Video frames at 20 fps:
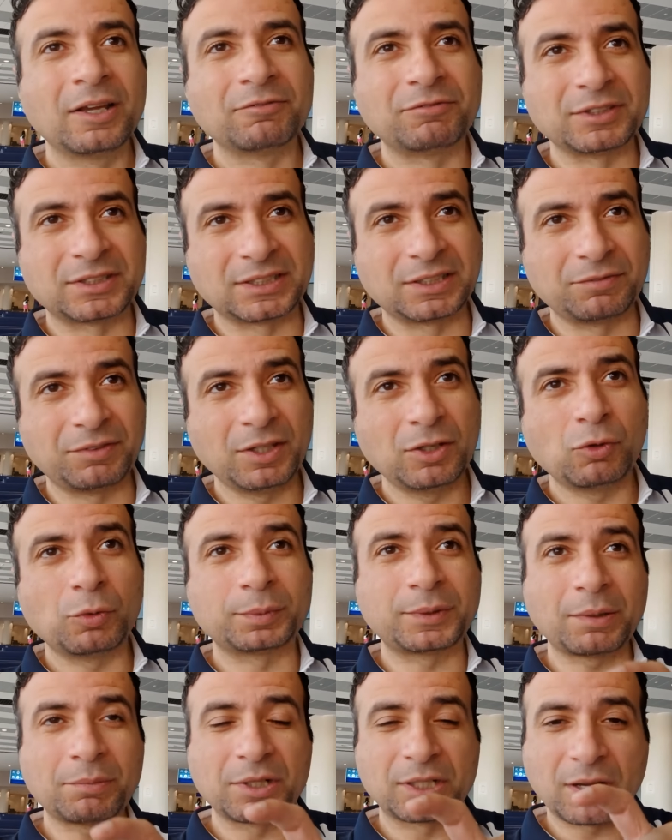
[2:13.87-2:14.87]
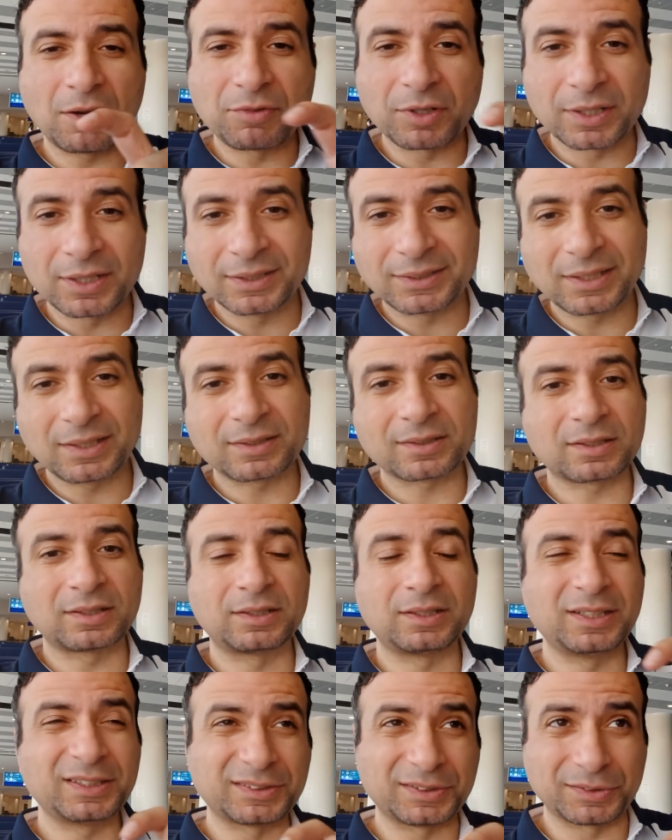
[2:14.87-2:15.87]
في السي في وبتعمل كفر ليتر
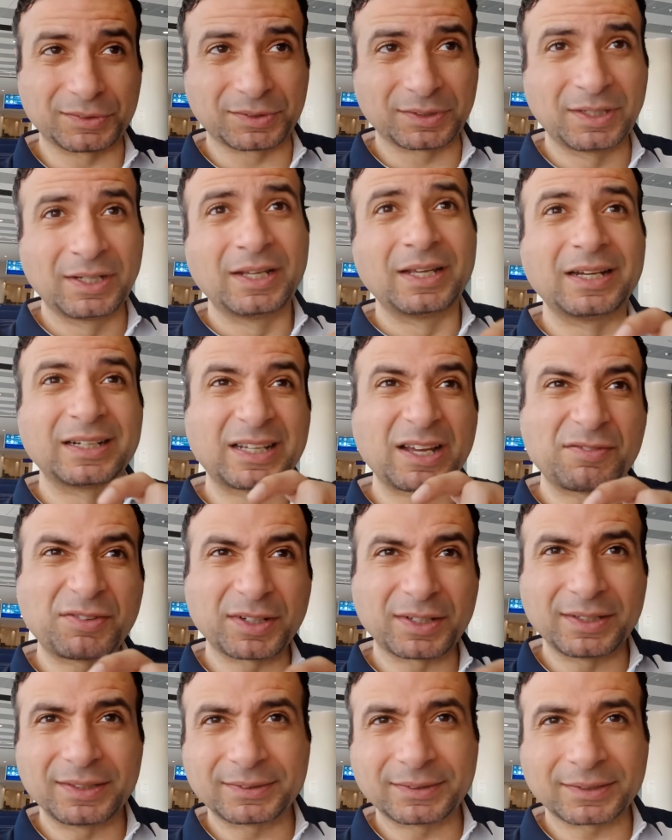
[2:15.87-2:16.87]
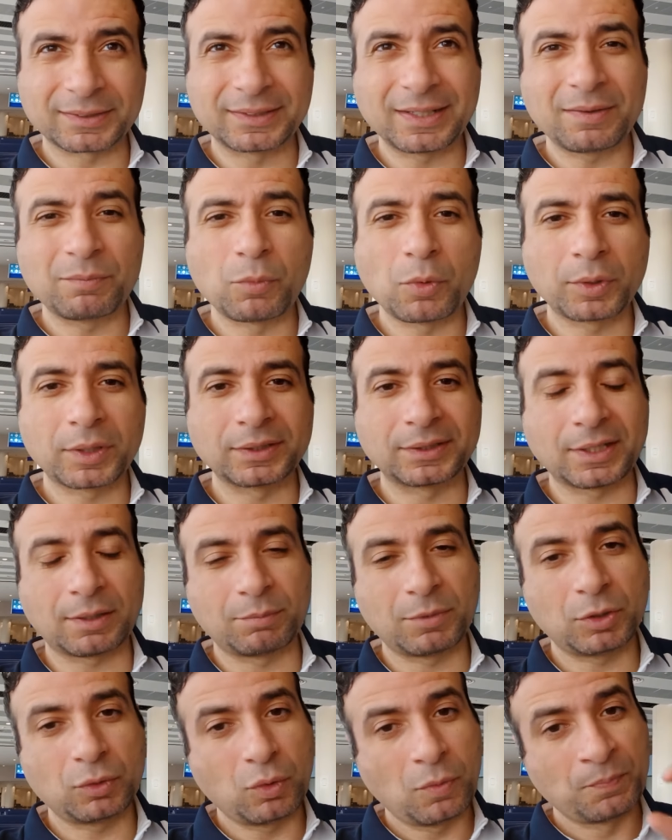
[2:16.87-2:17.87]
ليتر الكفر ليتر ده ممكن
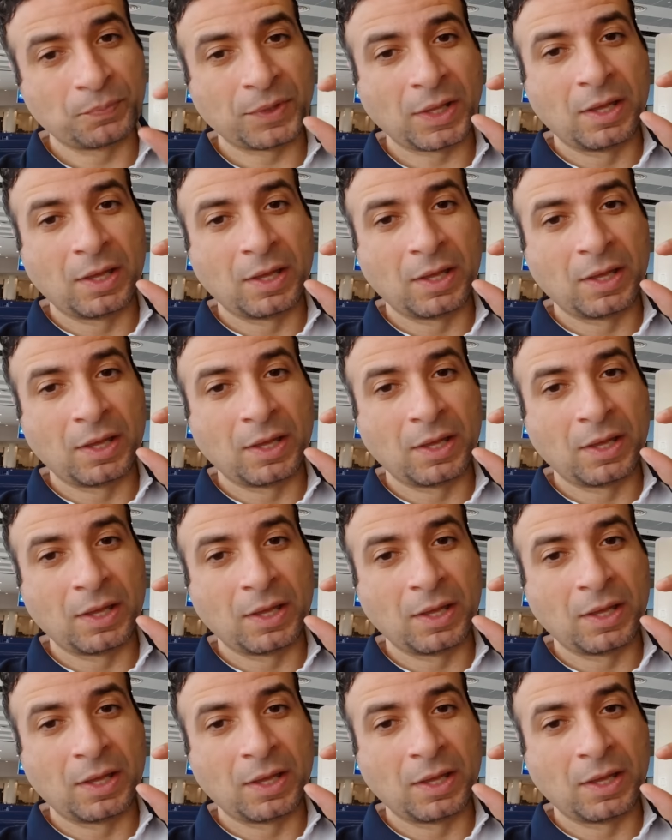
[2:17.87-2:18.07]
تعمله